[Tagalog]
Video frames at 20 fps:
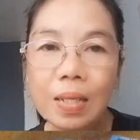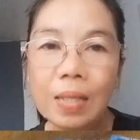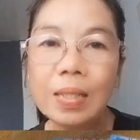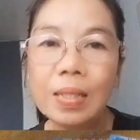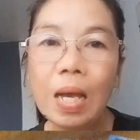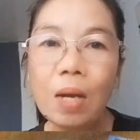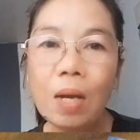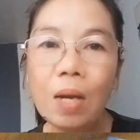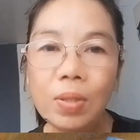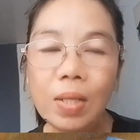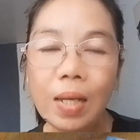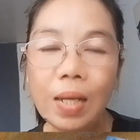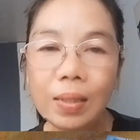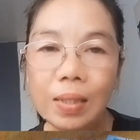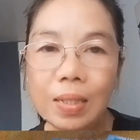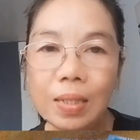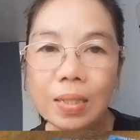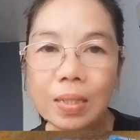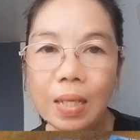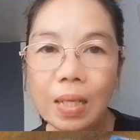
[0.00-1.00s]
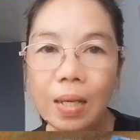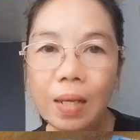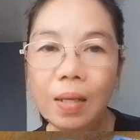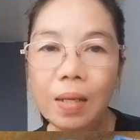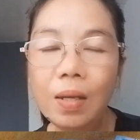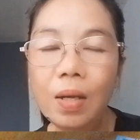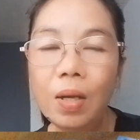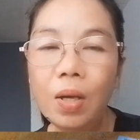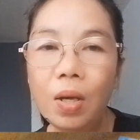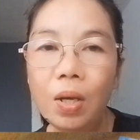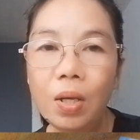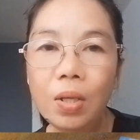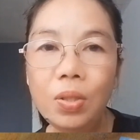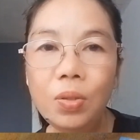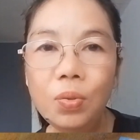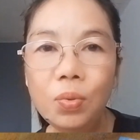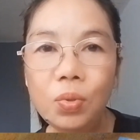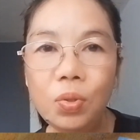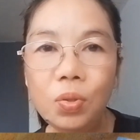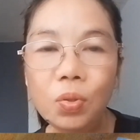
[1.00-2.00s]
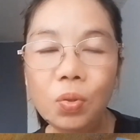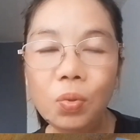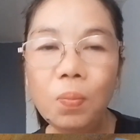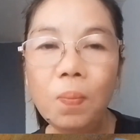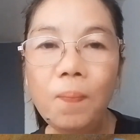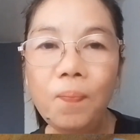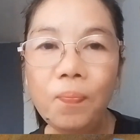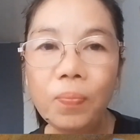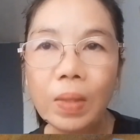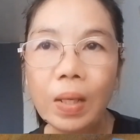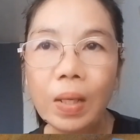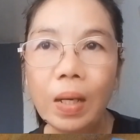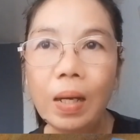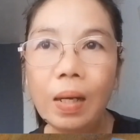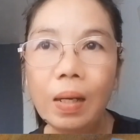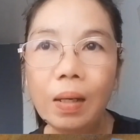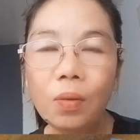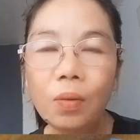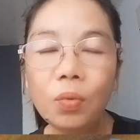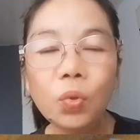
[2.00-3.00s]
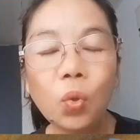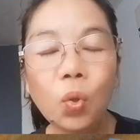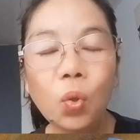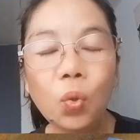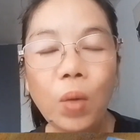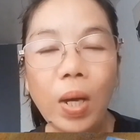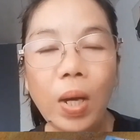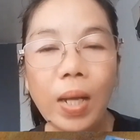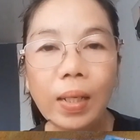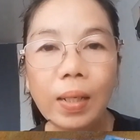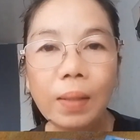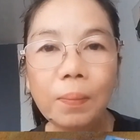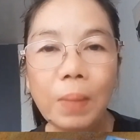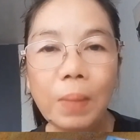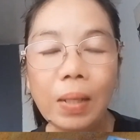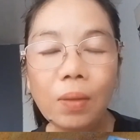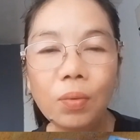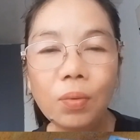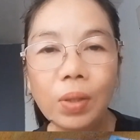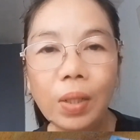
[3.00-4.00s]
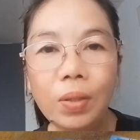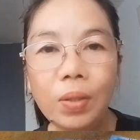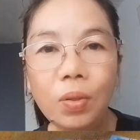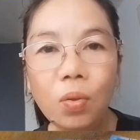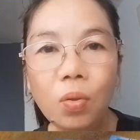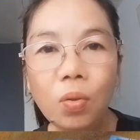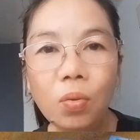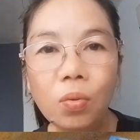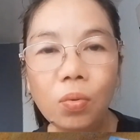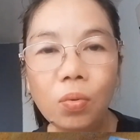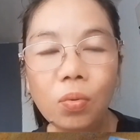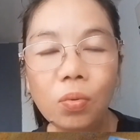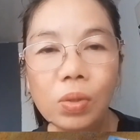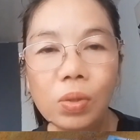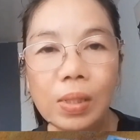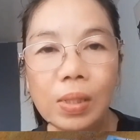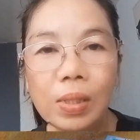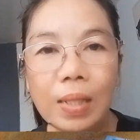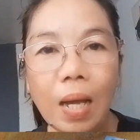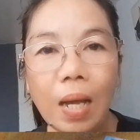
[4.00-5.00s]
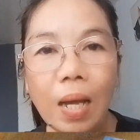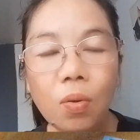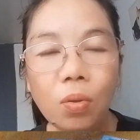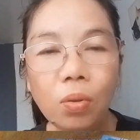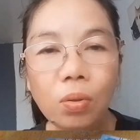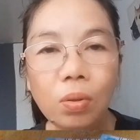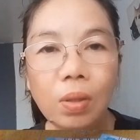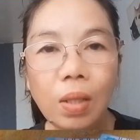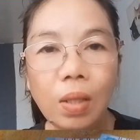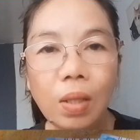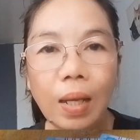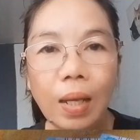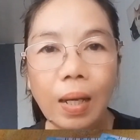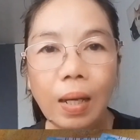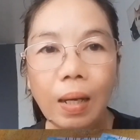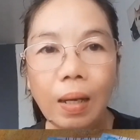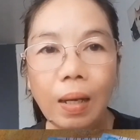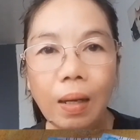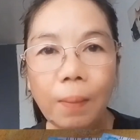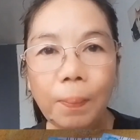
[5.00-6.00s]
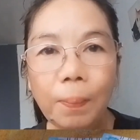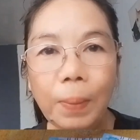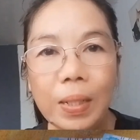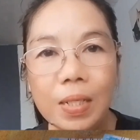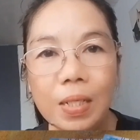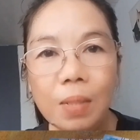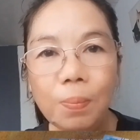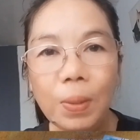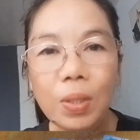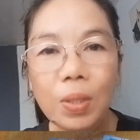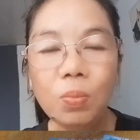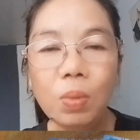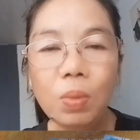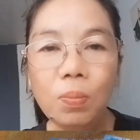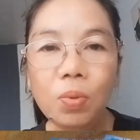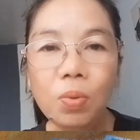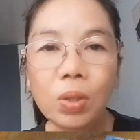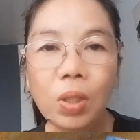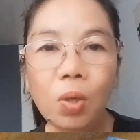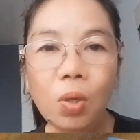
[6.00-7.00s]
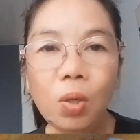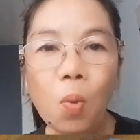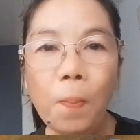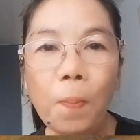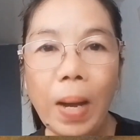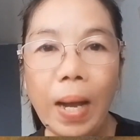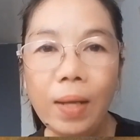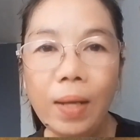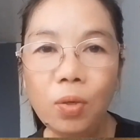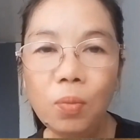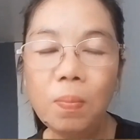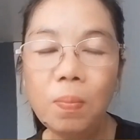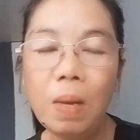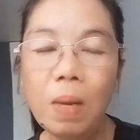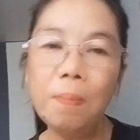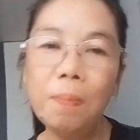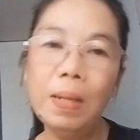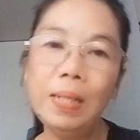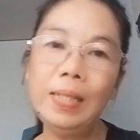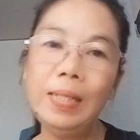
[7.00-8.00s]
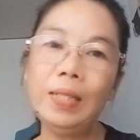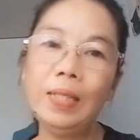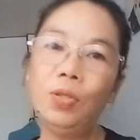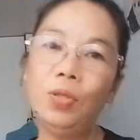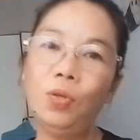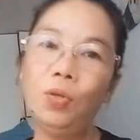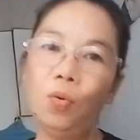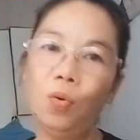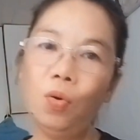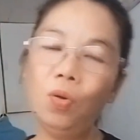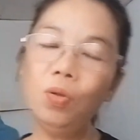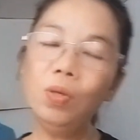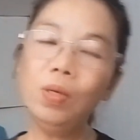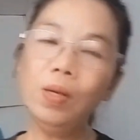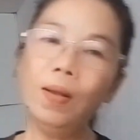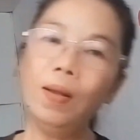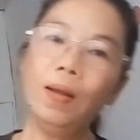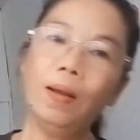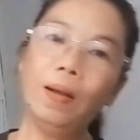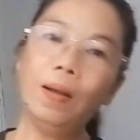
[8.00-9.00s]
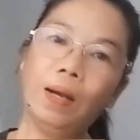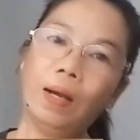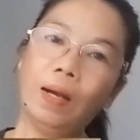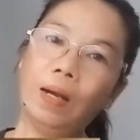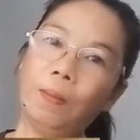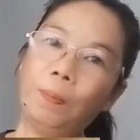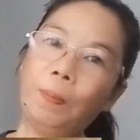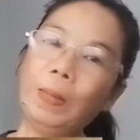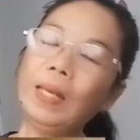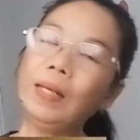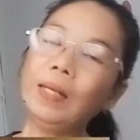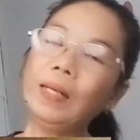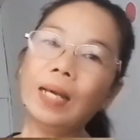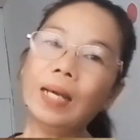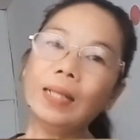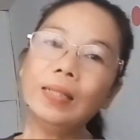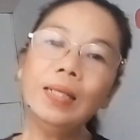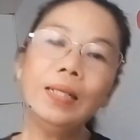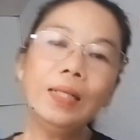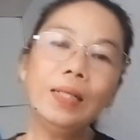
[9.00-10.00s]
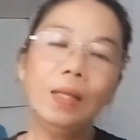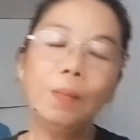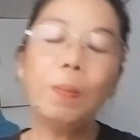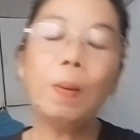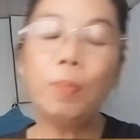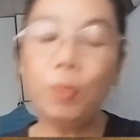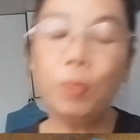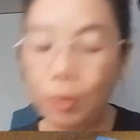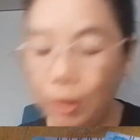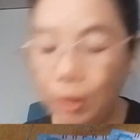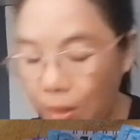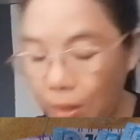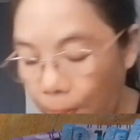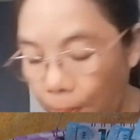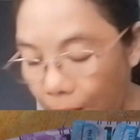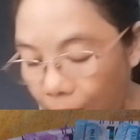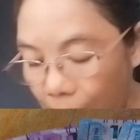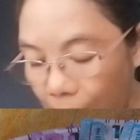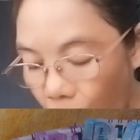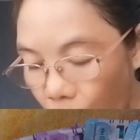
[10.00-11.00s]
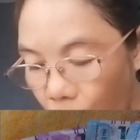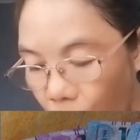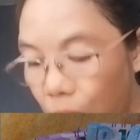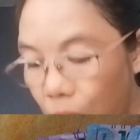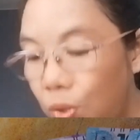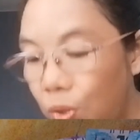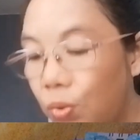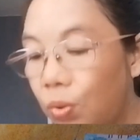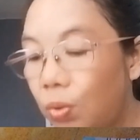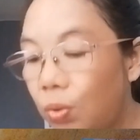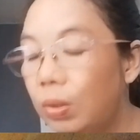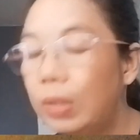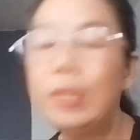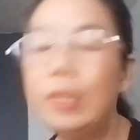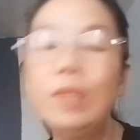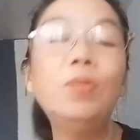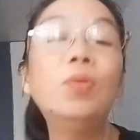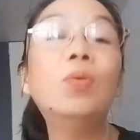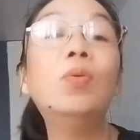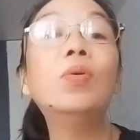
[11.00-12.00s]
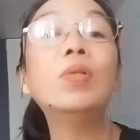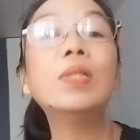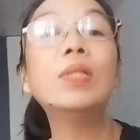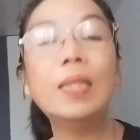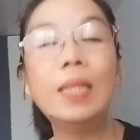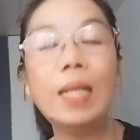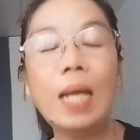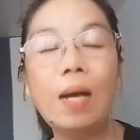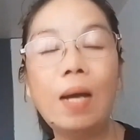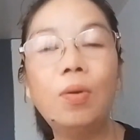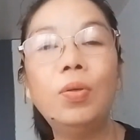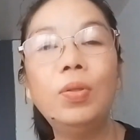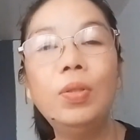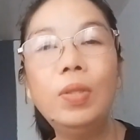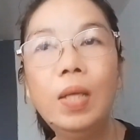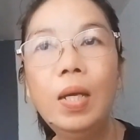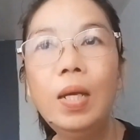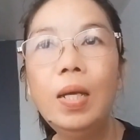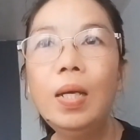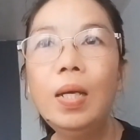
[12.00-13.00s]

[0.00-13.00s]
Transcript: sahod natin sa YouTube. Uh, ah, kung kunwari meron kayong sinahod, uh, pag-isipan niyo mabuti kung paano babalik yung uh, pera at hindi papunta sa pagkaubos yung inyong sinahod